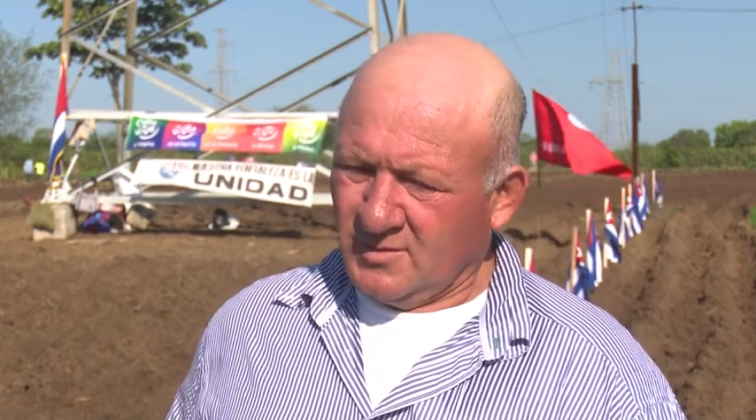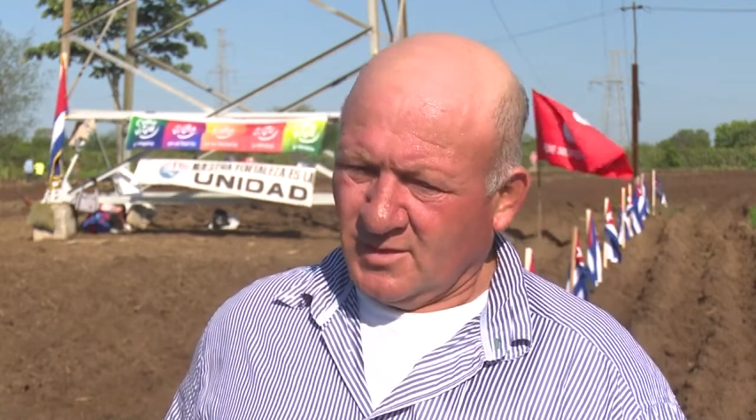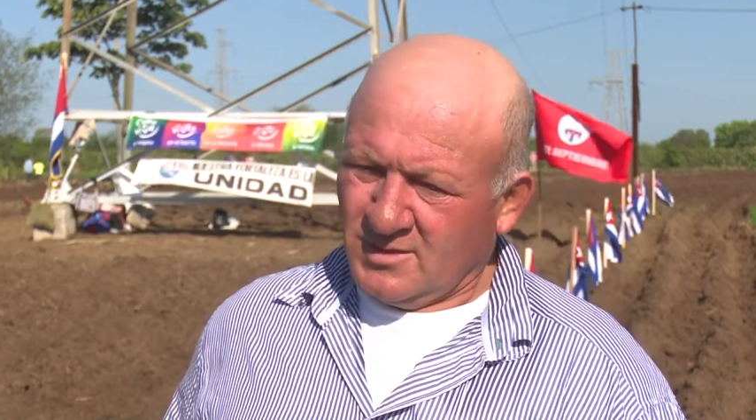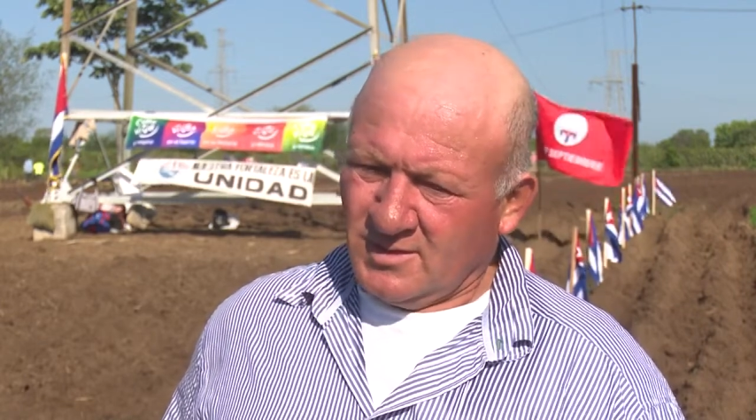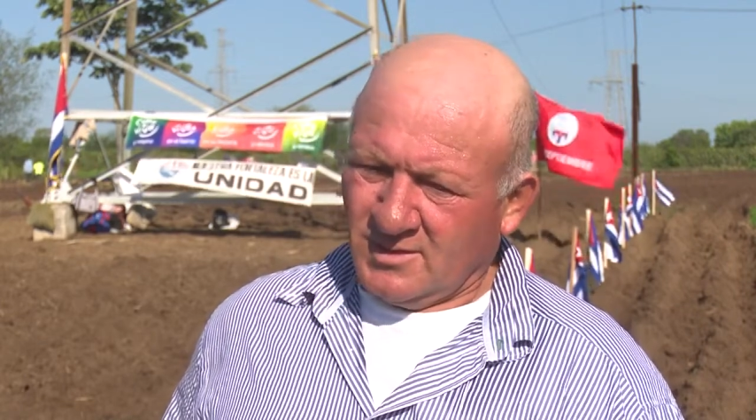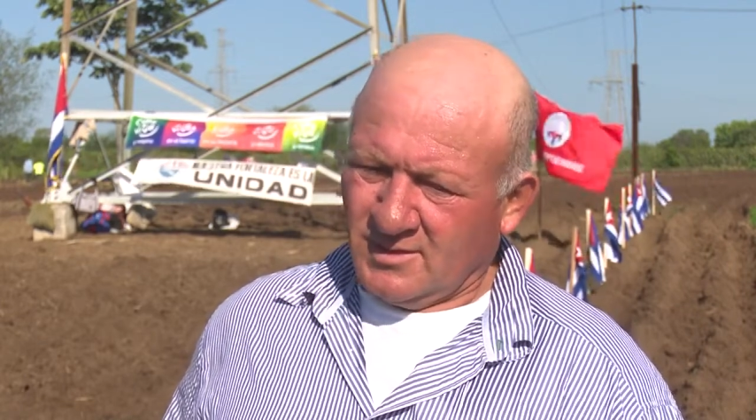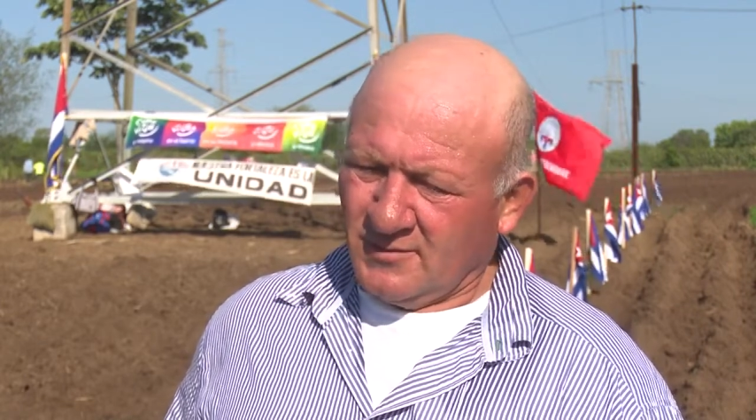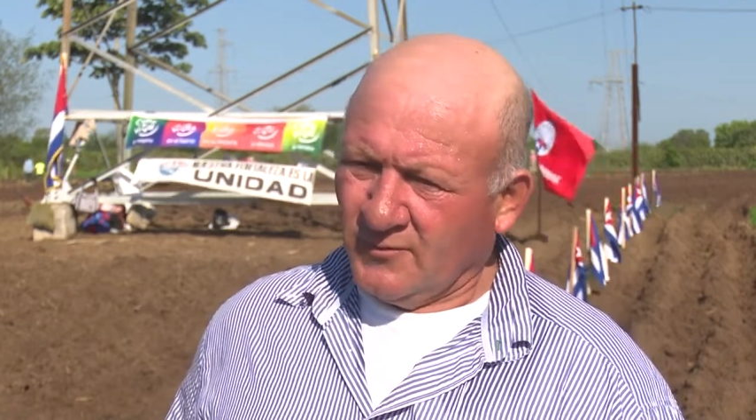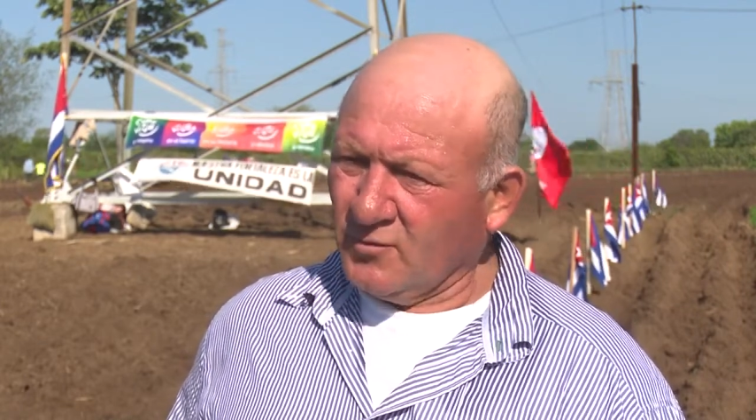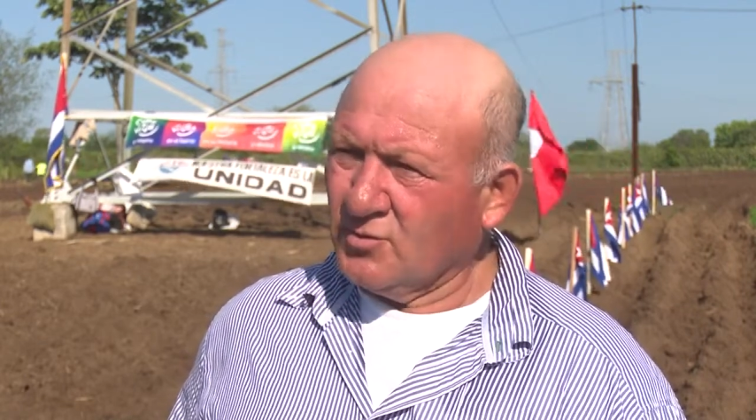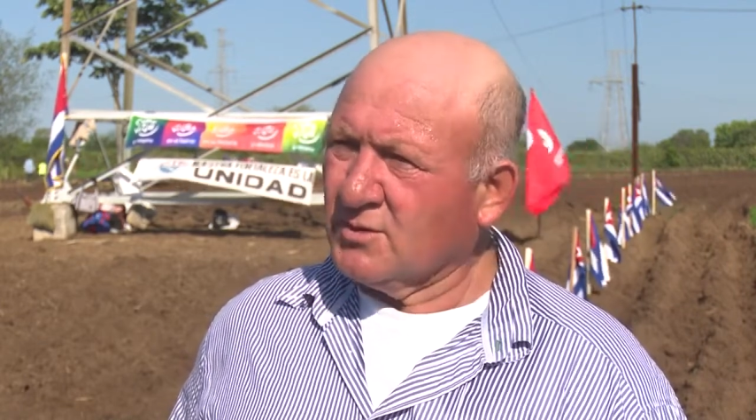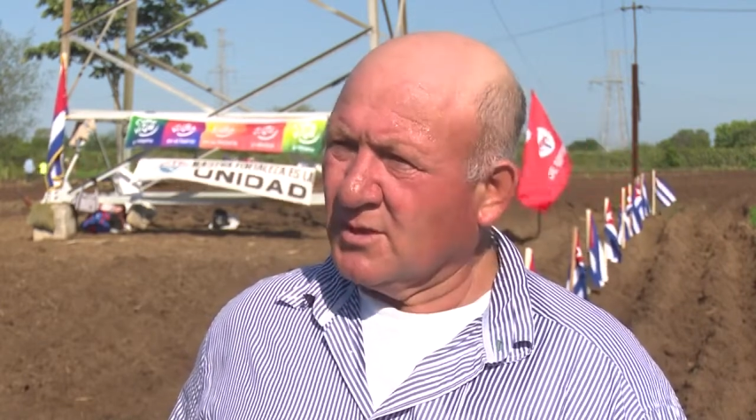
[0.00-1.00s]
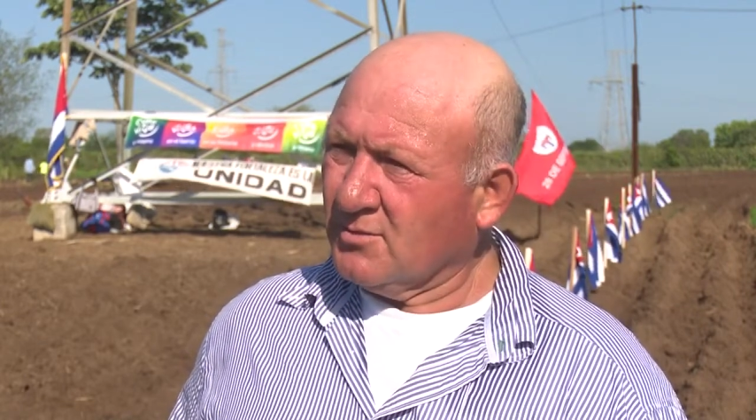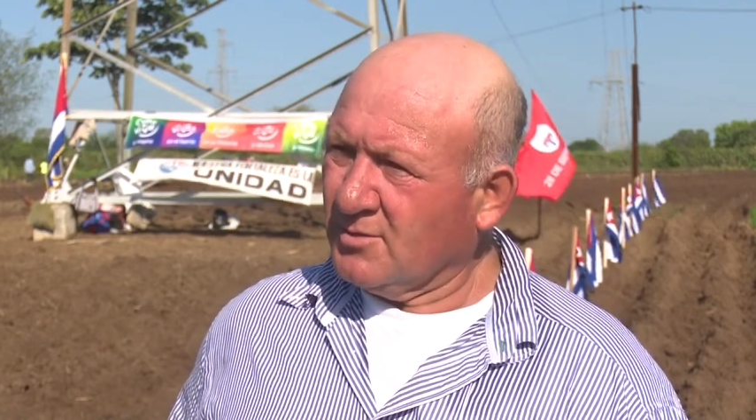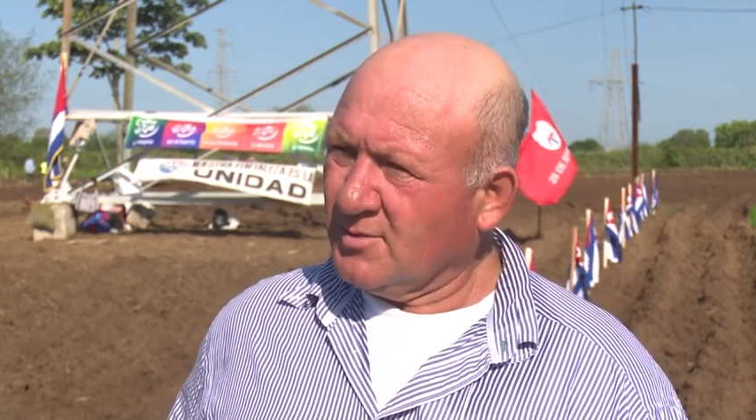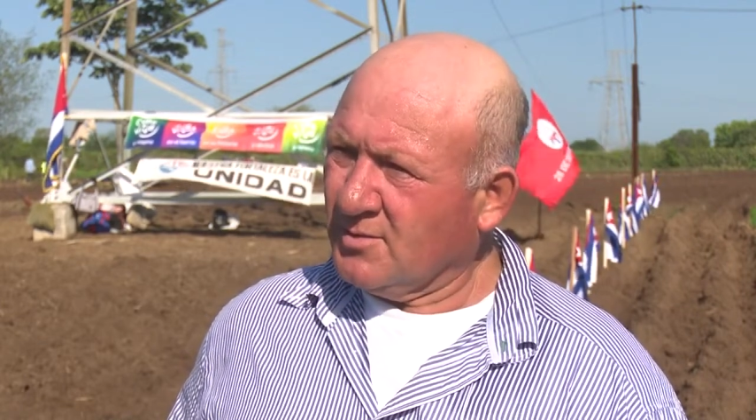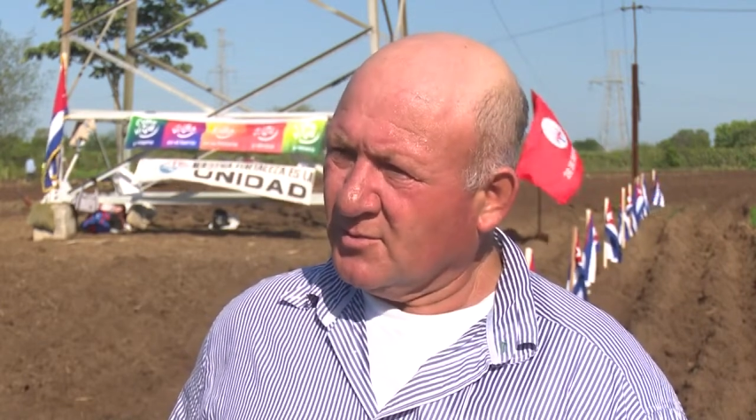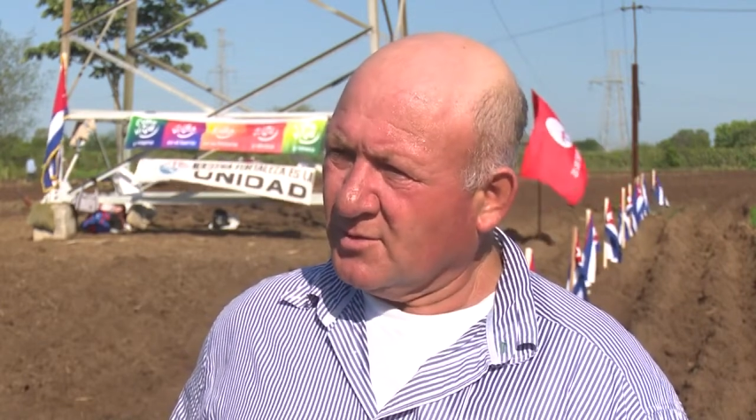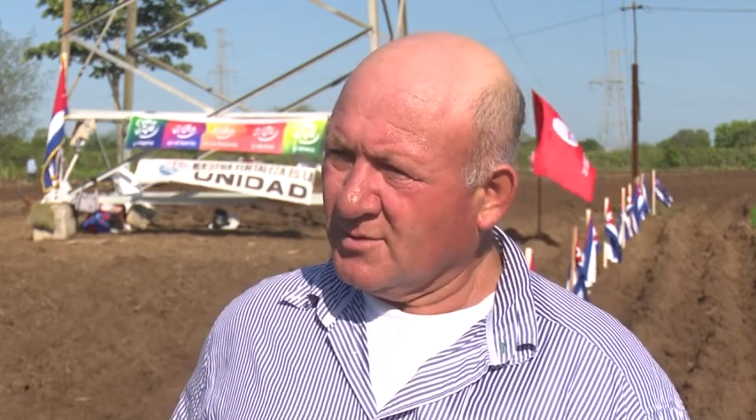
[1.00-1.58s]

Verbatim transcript: la fruta, hoy mismo